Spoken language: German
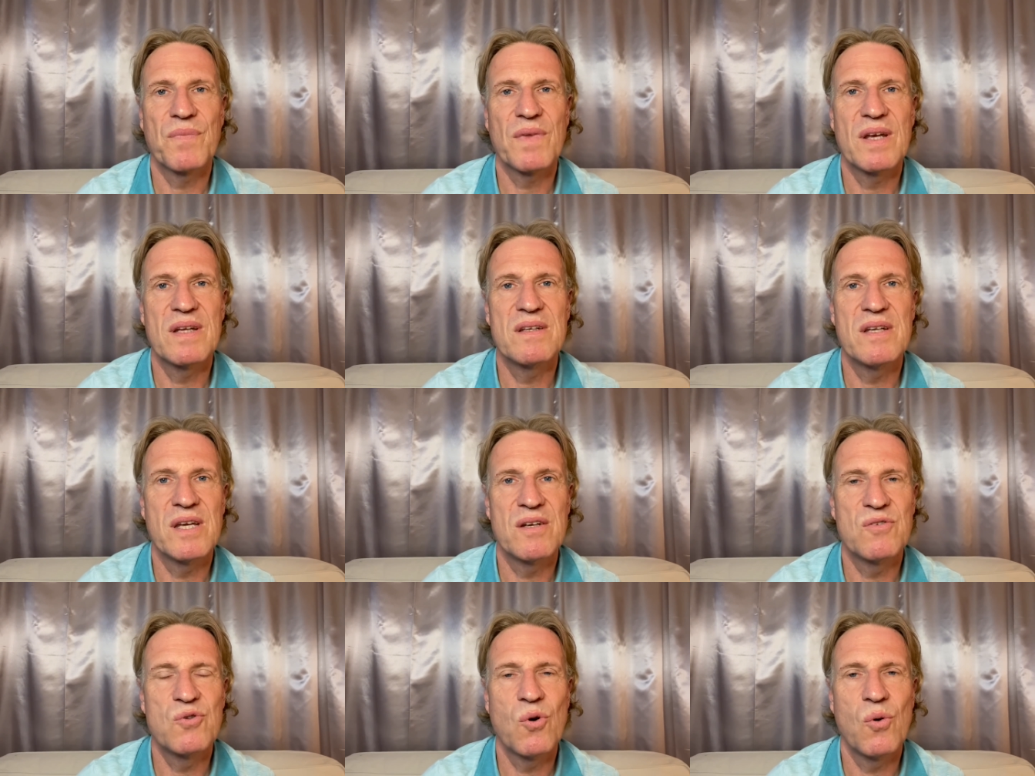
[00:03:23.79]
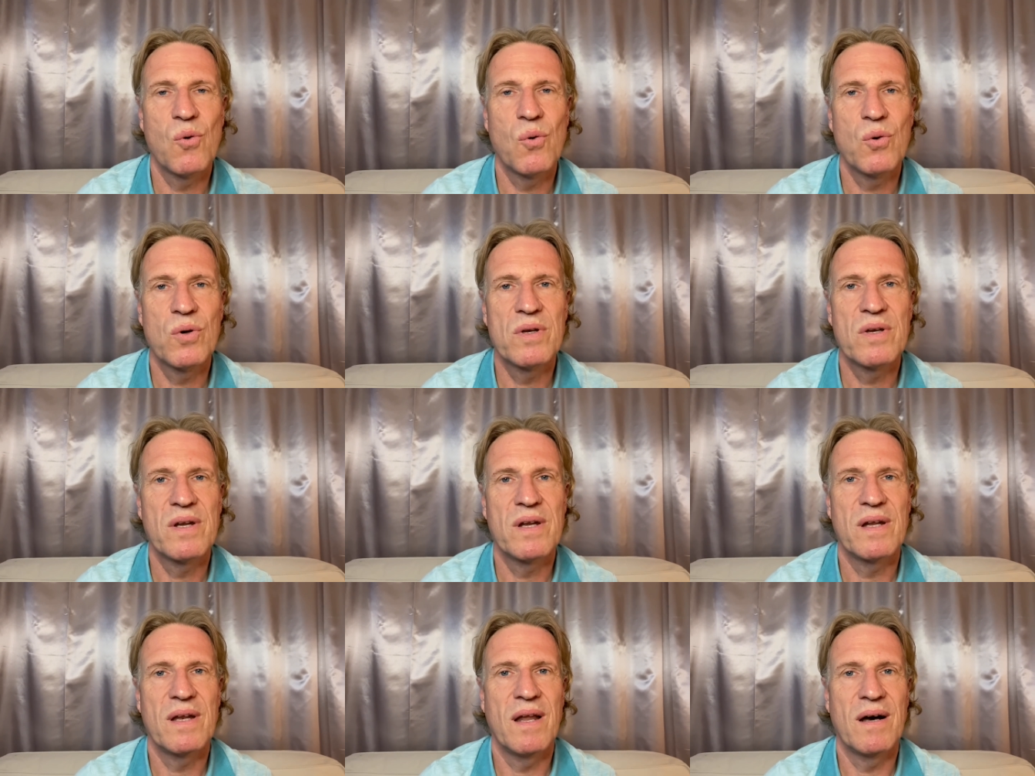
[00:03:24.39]
den
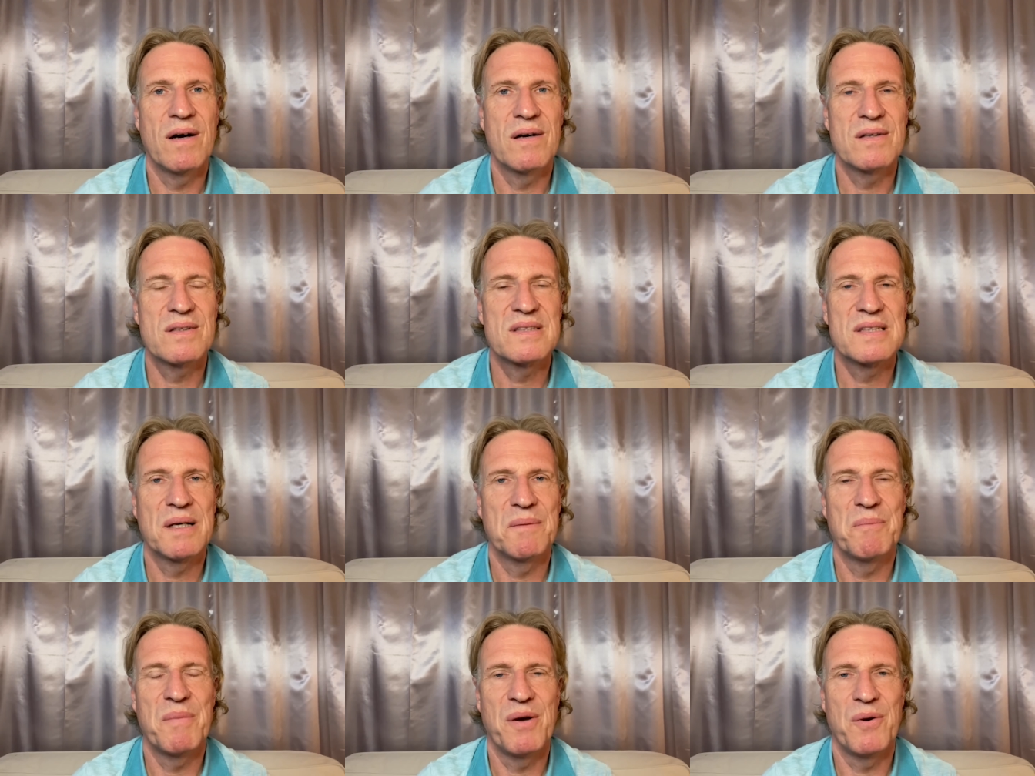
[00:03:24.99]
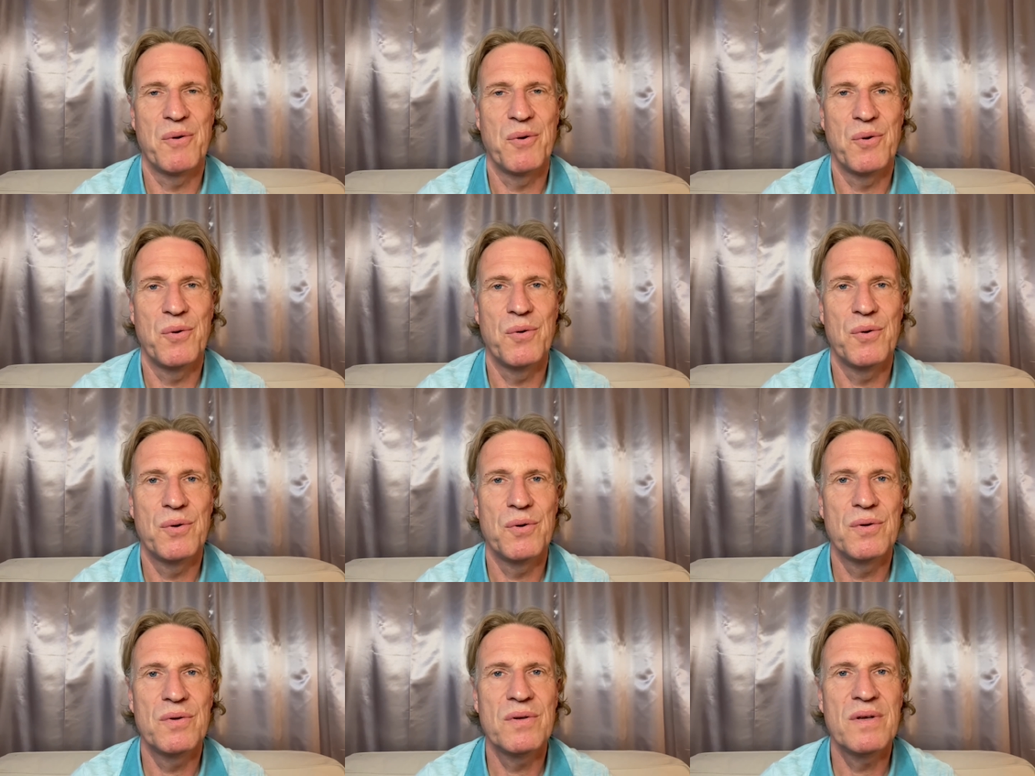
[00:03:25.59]
Ton langsam
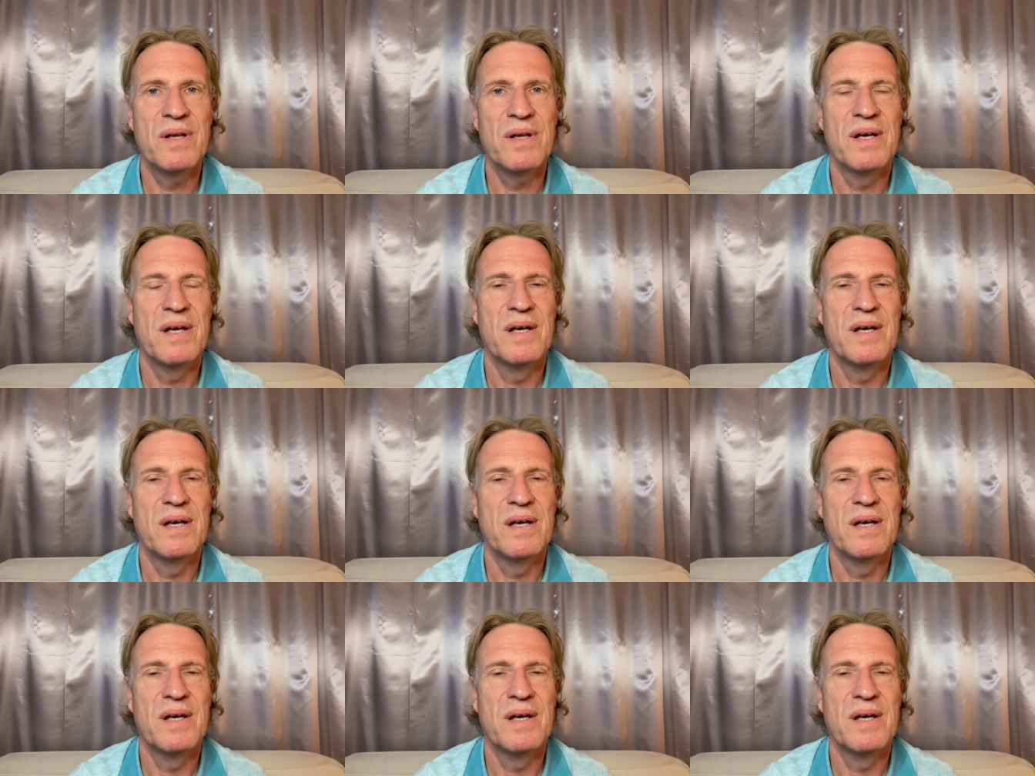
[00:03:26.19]
erhöhen,